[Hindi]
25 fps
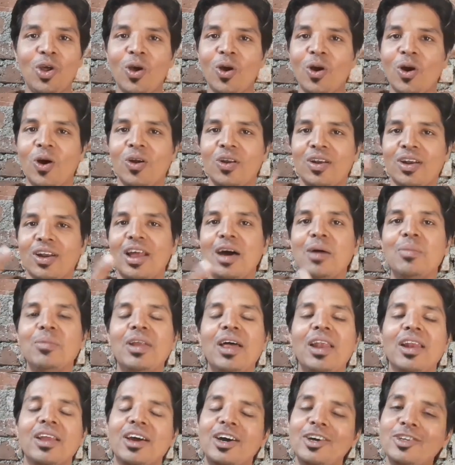और
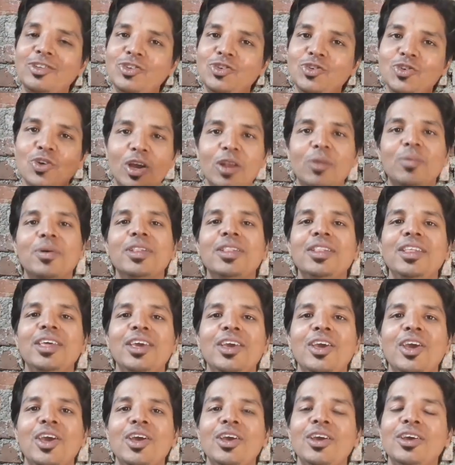रामलाल का जुगलबंदी
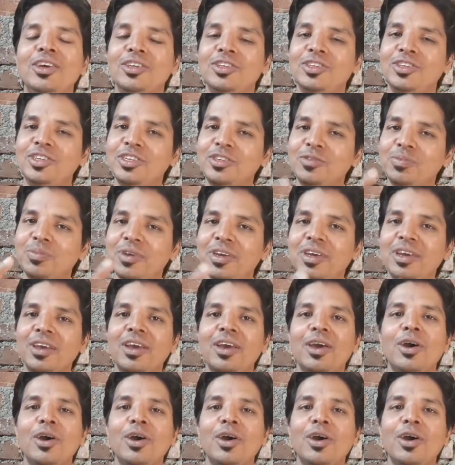जिसमें